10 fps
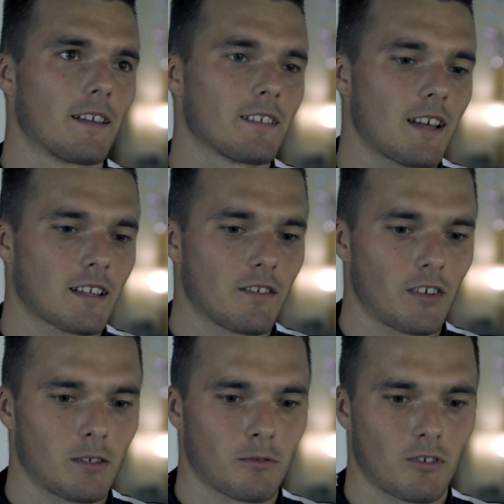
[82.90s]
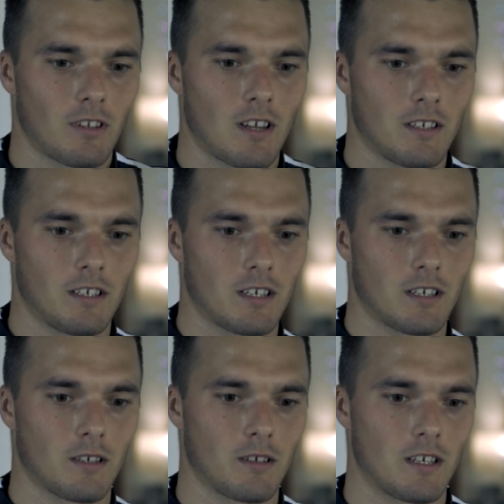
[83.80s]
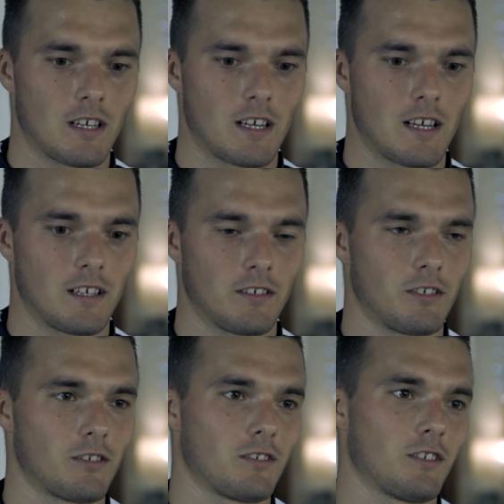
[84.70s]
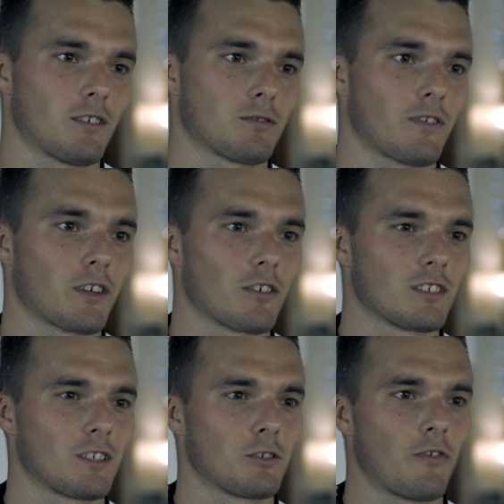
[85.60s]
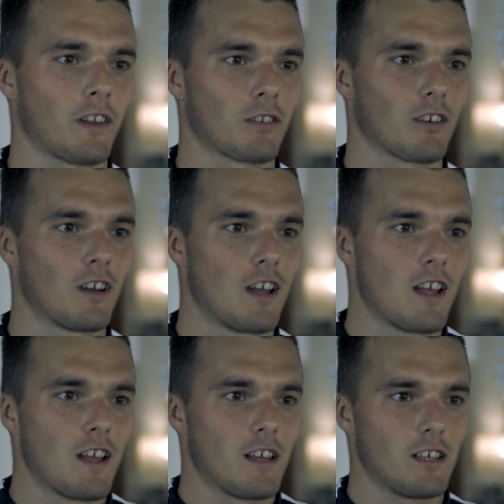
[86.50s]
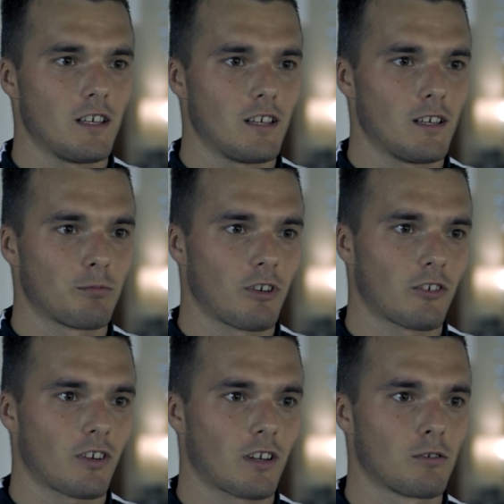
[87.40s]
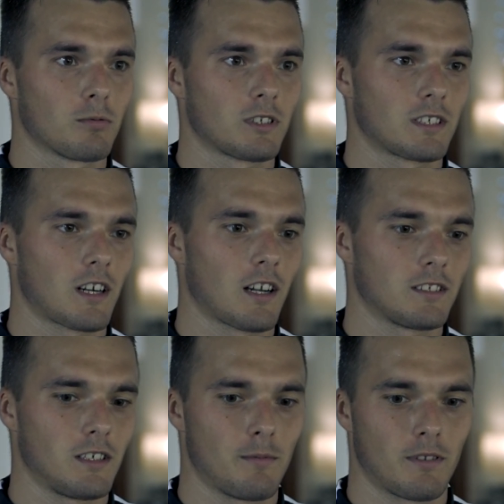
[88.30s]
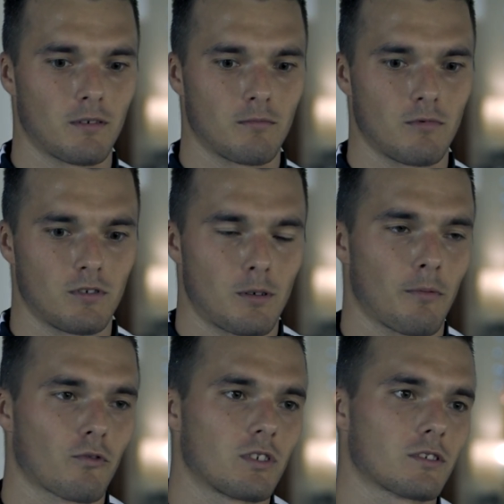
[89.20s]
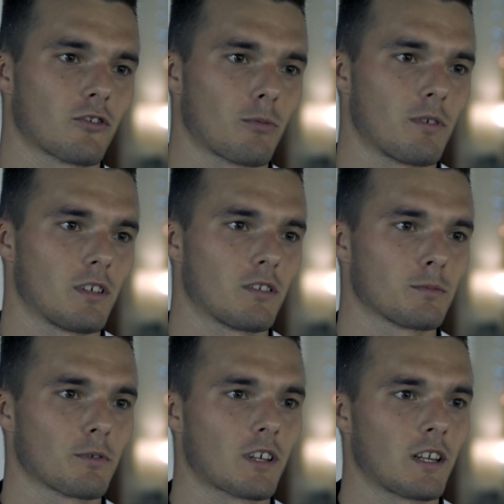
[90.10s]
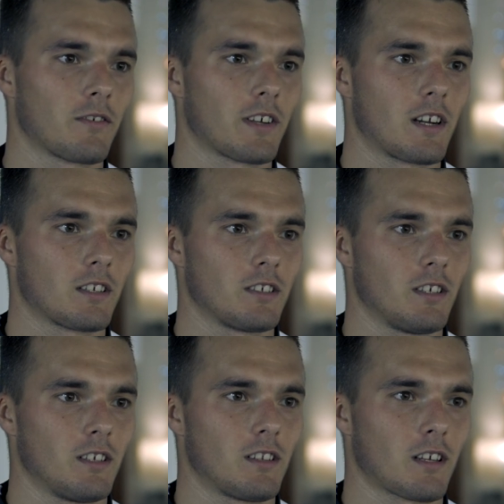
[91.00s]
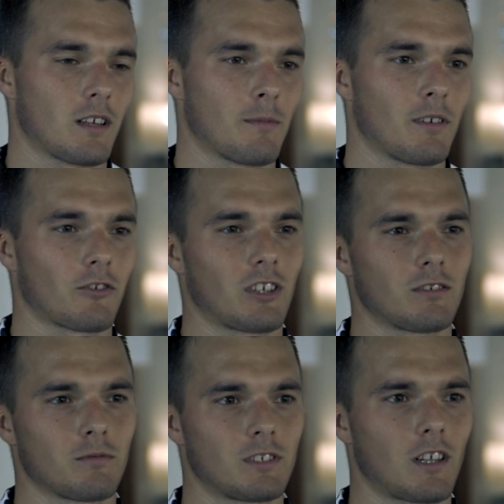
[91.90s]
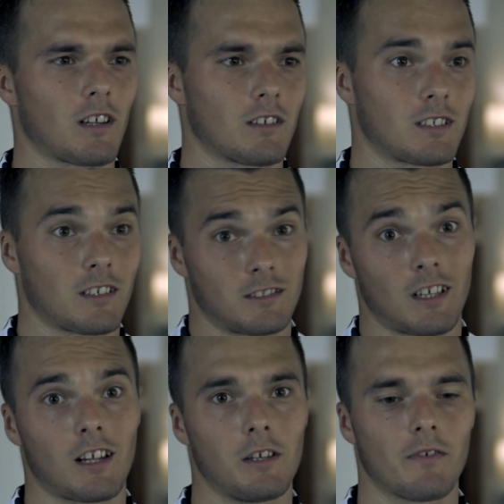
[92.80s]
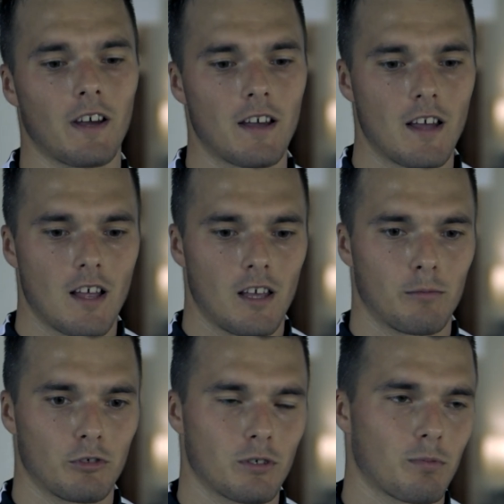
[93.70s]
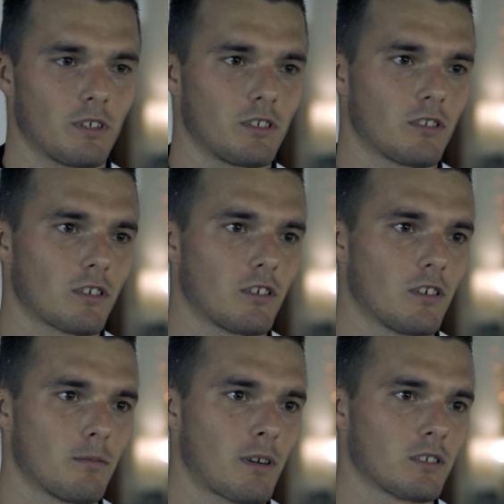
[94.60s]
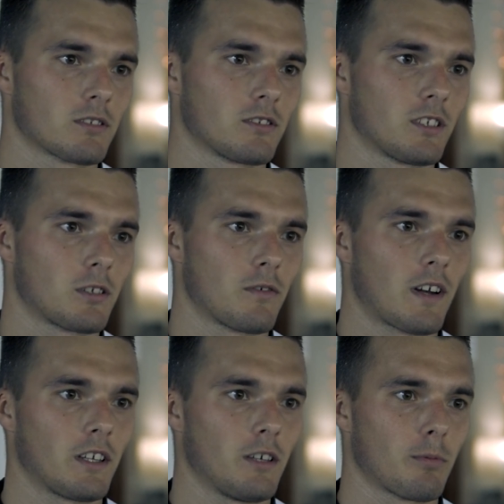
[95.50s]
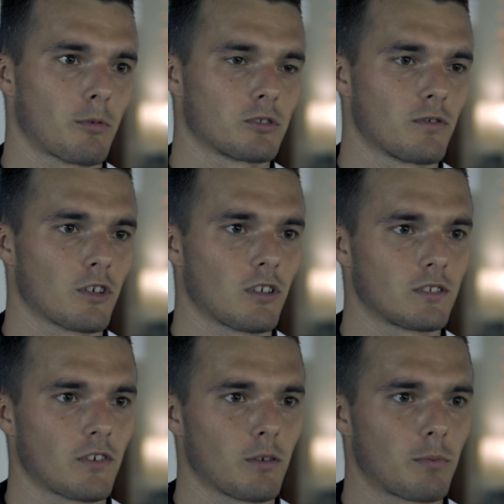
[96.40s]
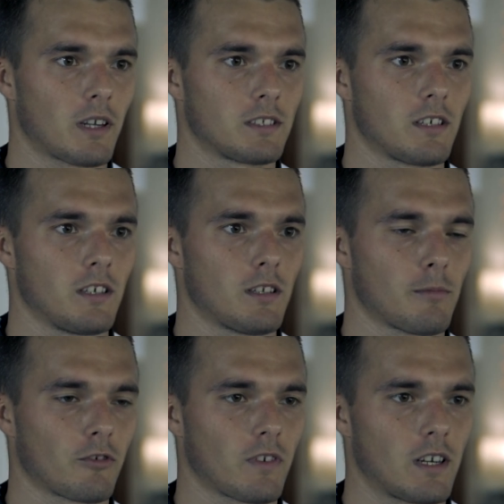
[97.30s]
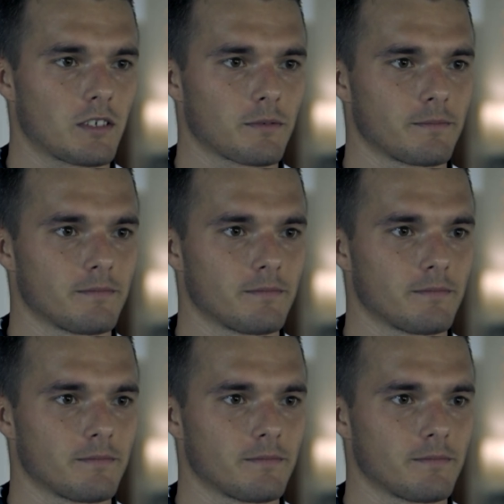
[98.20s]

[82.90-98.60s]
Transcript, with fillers: No tak, wiadomo, że dla nich to jest gdzieś tam swojego rodzaju święto i przyjeżdża klub z Ekstraklasy i będą zrobią wszystko, żeby to spotkanie wygrać i takie mecze są zdradliwe i musimy podejść do tego bardzo skoncentrowani i po prostu wykonać swoją pracę i ten mecz wygrać.